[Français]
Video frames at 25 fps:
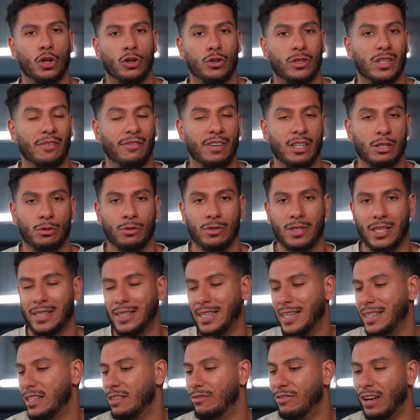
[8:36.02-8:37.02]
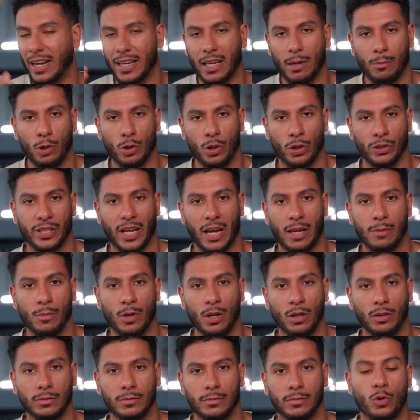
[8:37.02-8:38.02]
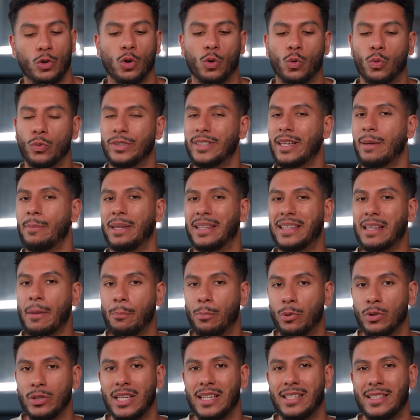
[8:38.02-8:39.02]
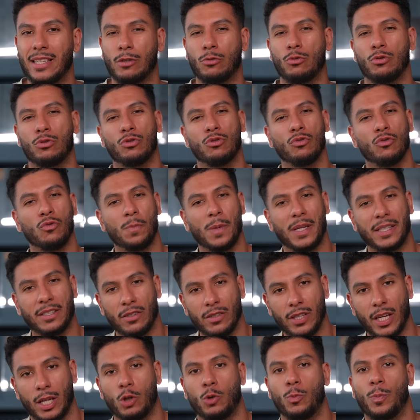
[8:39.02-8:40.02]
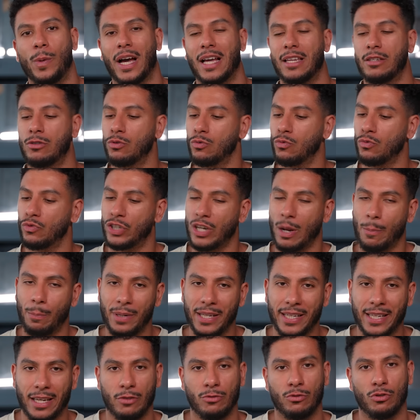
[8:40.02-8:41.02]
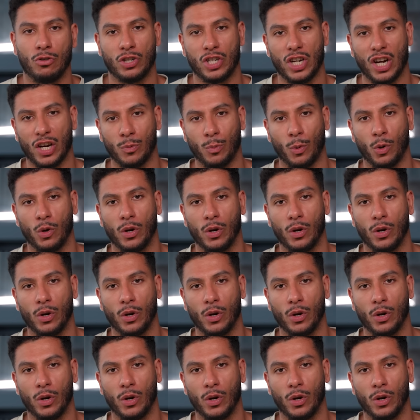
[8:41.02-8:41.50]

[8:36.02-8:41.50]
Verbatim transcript: Je savais ce que c'était des variables d'entraînement, je comptais mes tempos d'exécution, mes temps de récupération, j'appliquais une surcharge